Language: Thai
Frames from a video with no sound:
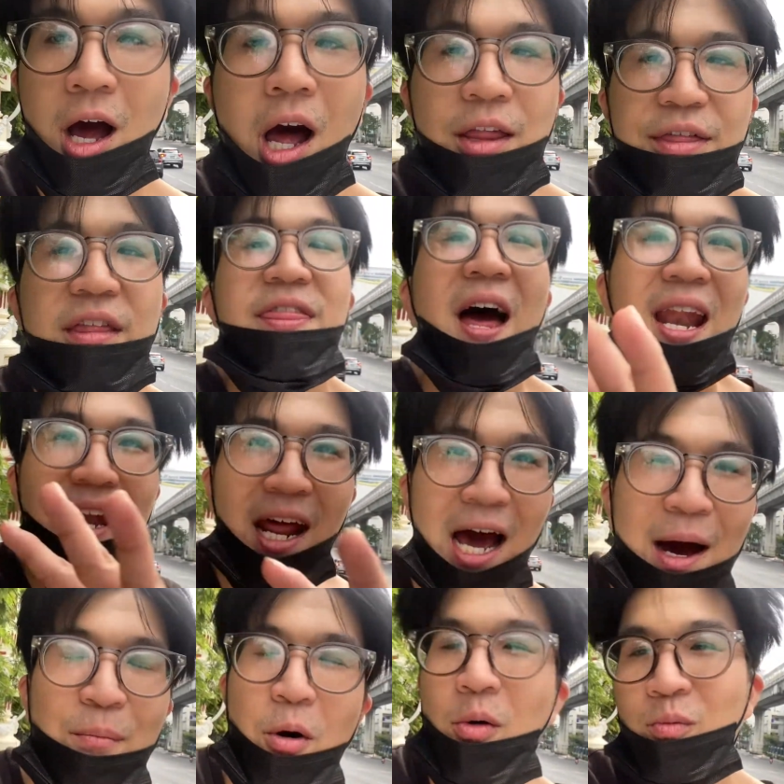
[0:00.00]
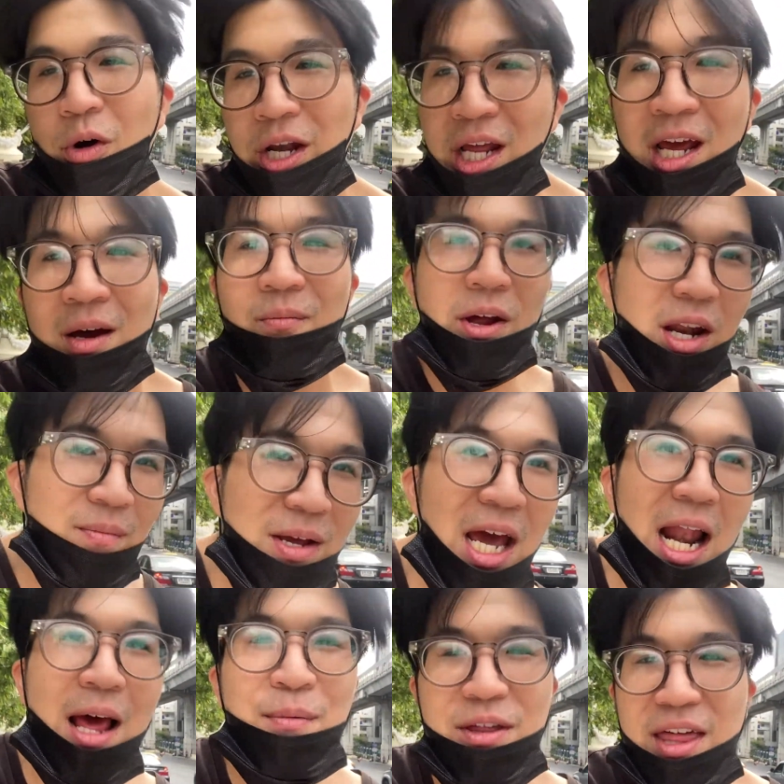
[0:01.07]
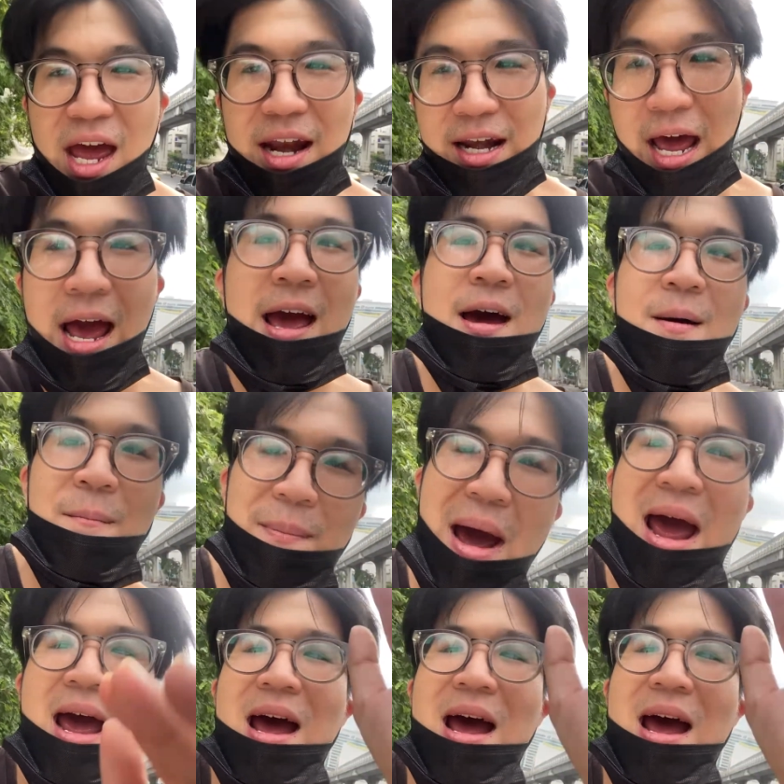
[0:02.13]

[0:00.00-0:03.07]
ก็สั้นๆนะครับผมวันนี้ไม่ได้มีอะไรพิเศษนะไป